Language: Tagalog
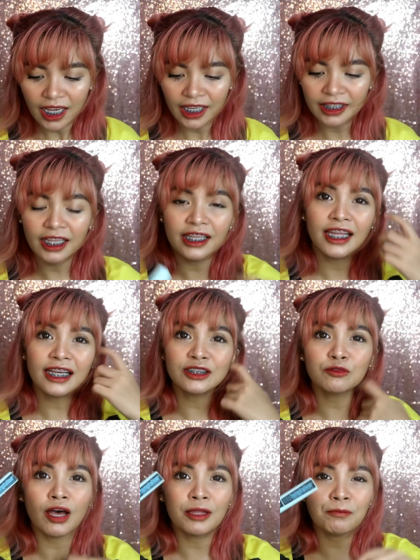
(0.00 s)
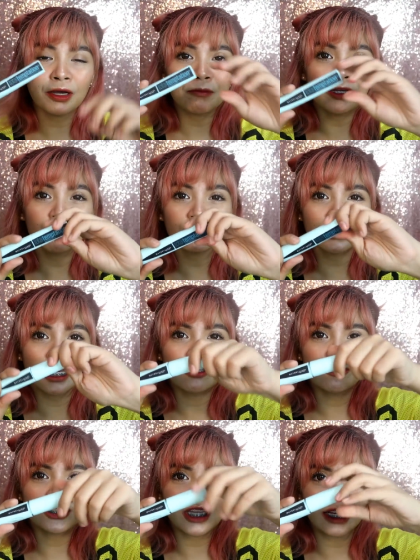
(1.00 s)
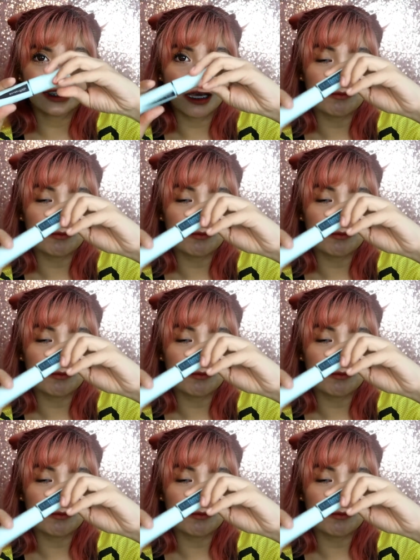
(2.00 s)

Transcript: And then next one, pag binuksan nyo siya,